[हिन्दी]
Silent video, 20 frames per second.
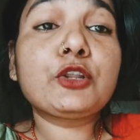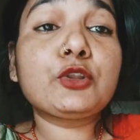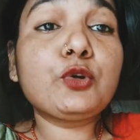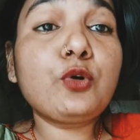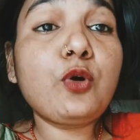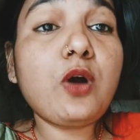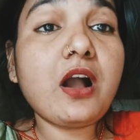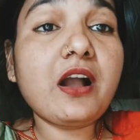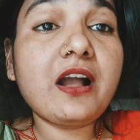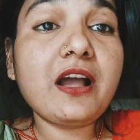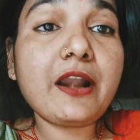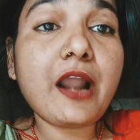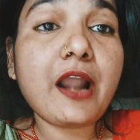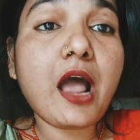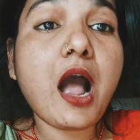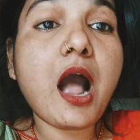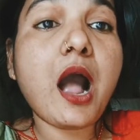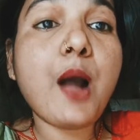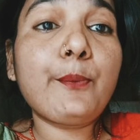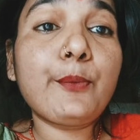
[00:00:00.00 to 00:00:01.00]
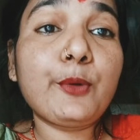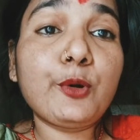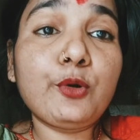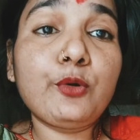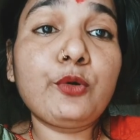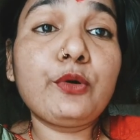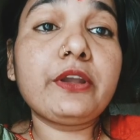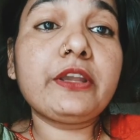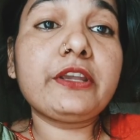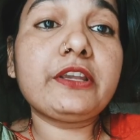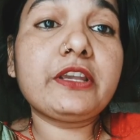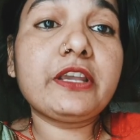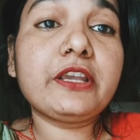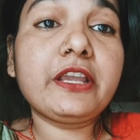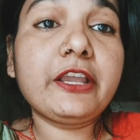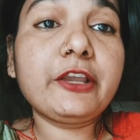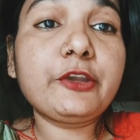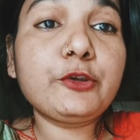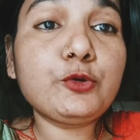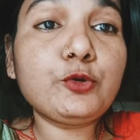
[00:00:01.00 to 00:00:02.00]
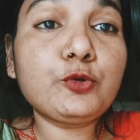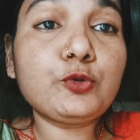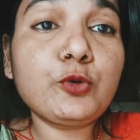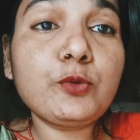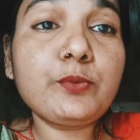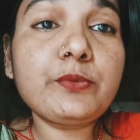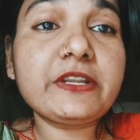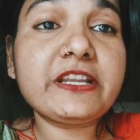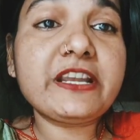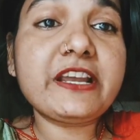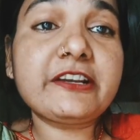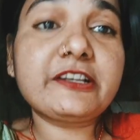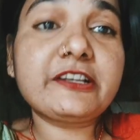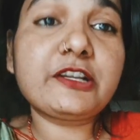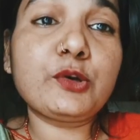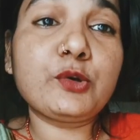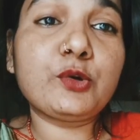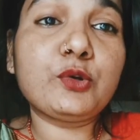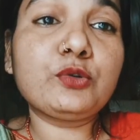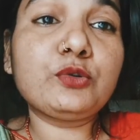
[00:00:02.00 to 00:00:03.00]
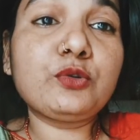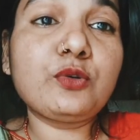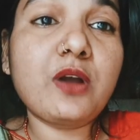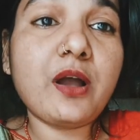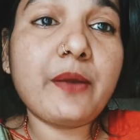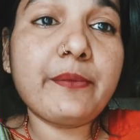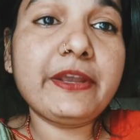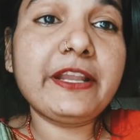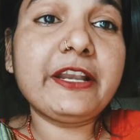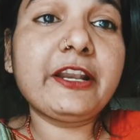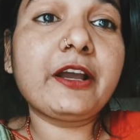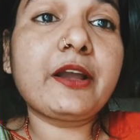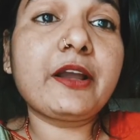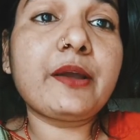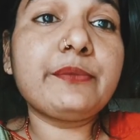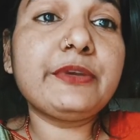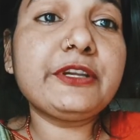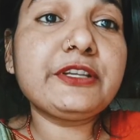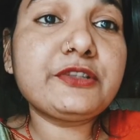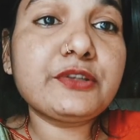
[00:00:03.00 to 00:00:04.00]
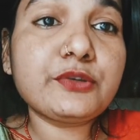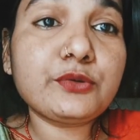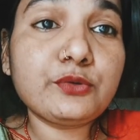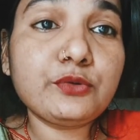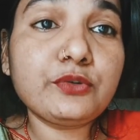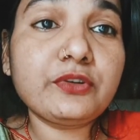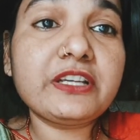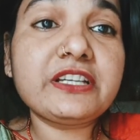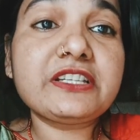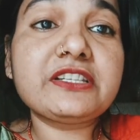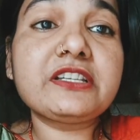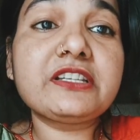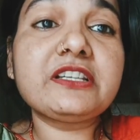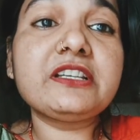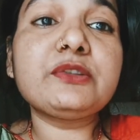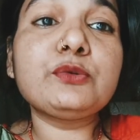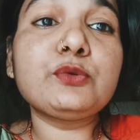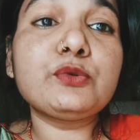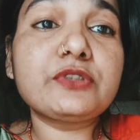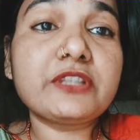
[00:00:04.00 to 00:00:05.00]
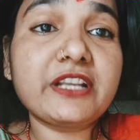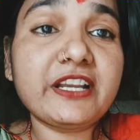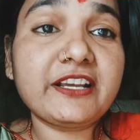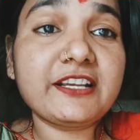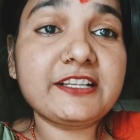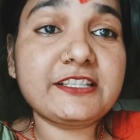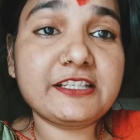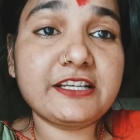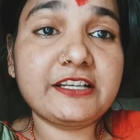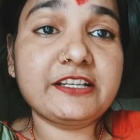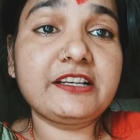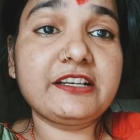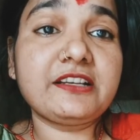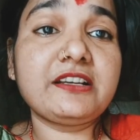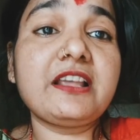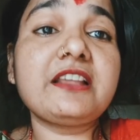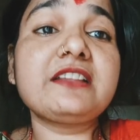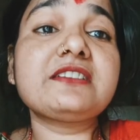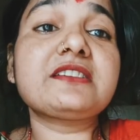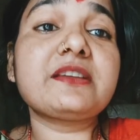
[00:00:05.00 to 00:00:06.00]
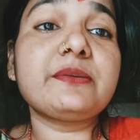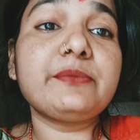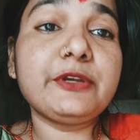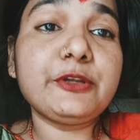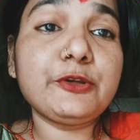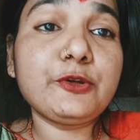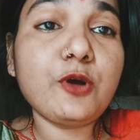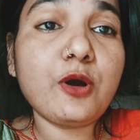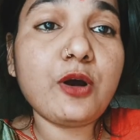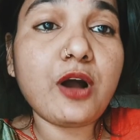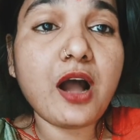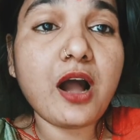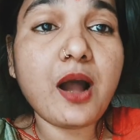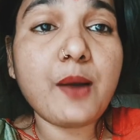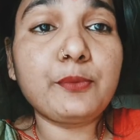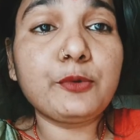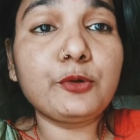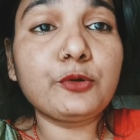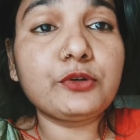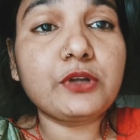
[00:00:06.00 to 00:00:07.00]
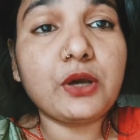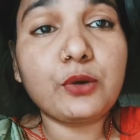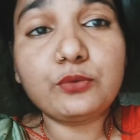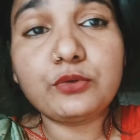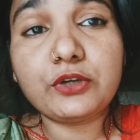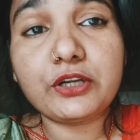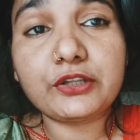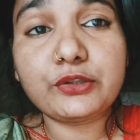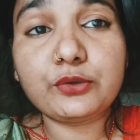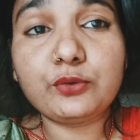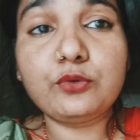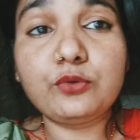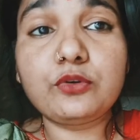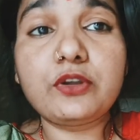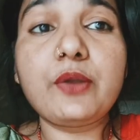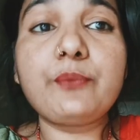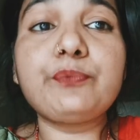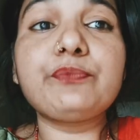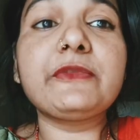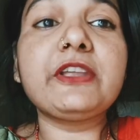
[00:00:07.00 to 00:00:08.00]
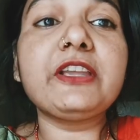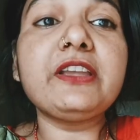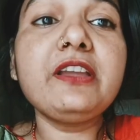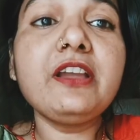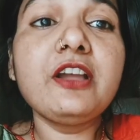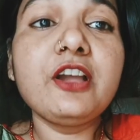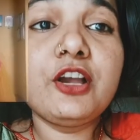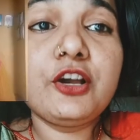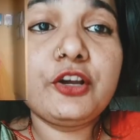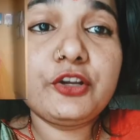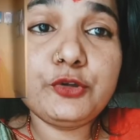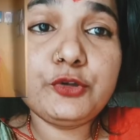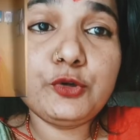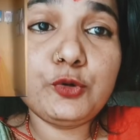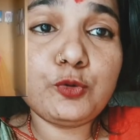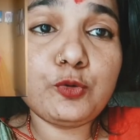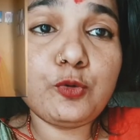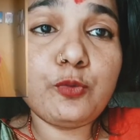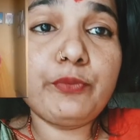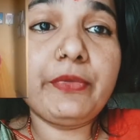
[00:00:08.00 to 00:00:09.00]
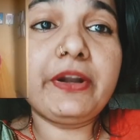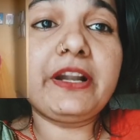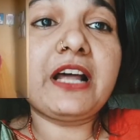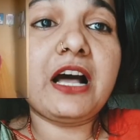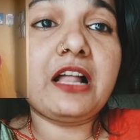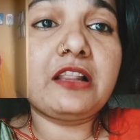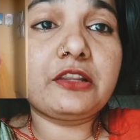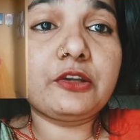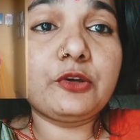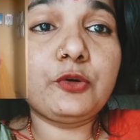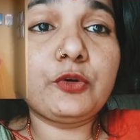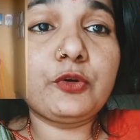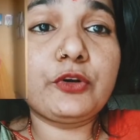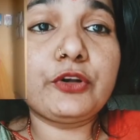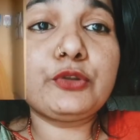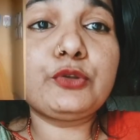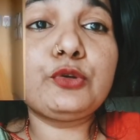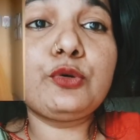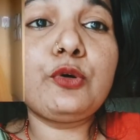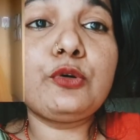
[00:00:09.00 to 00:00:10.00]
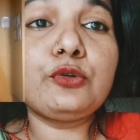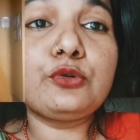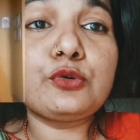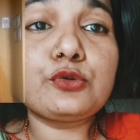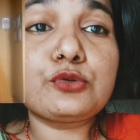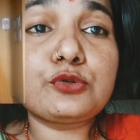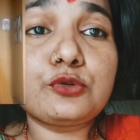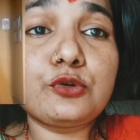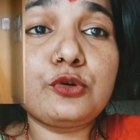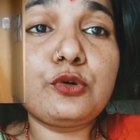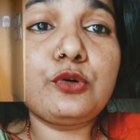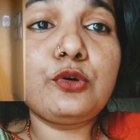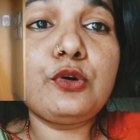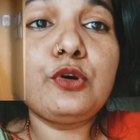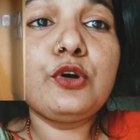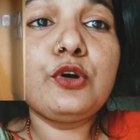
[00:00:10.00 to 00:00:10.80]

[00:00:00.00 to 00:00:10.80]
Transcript: तो अगर आप लोग एक यूट्यूब क्रिएटर हो तो कभी ना कभी जरूर किसी दूसरे का चैनल से वीडियो आप लोग डाउन करते होंगे अपने यूट्यूब में डालते होंगे तो दोस्तों